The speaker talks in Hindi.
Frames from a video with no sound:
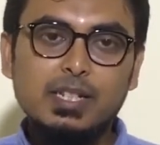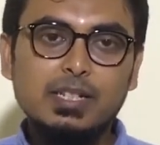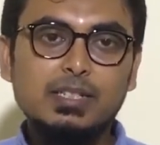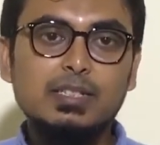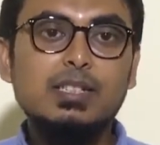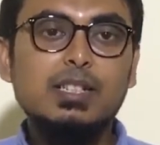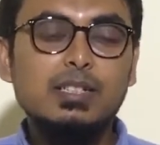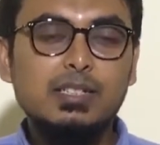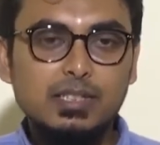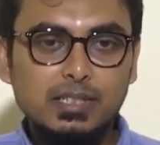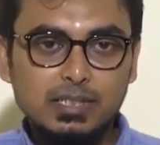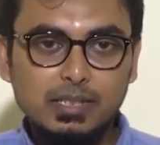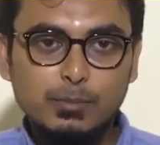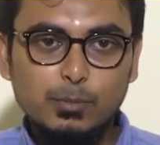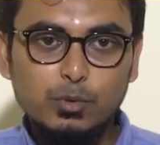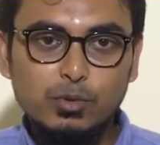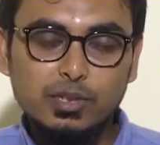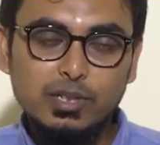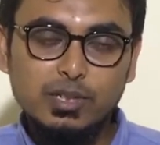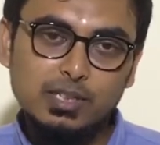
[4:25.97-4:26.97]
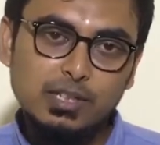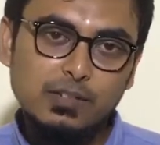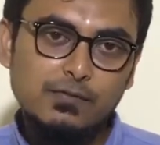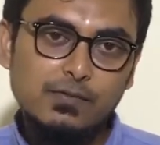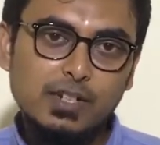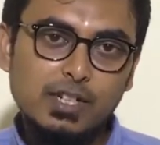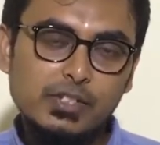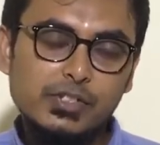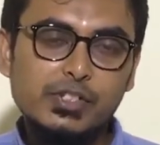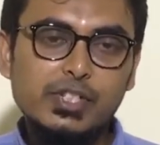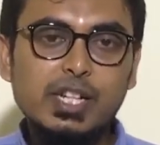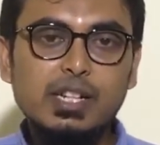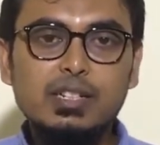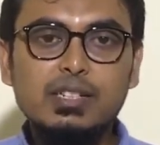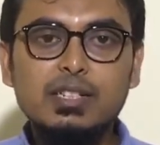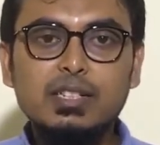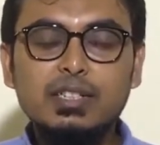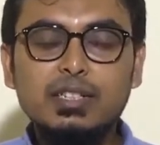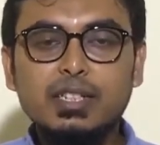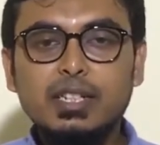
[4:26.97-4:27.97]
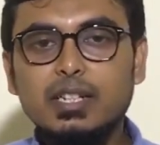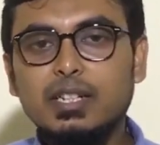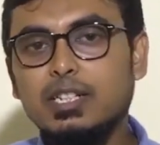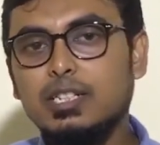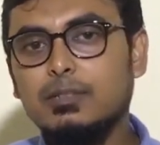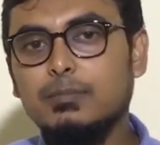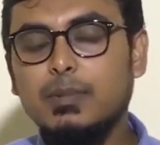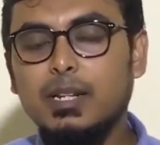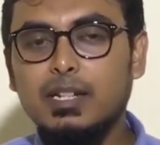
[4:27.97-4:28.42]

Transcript: साथ ही साथ ये सपोर्ट करता है फास्ट चार्जिंग ये है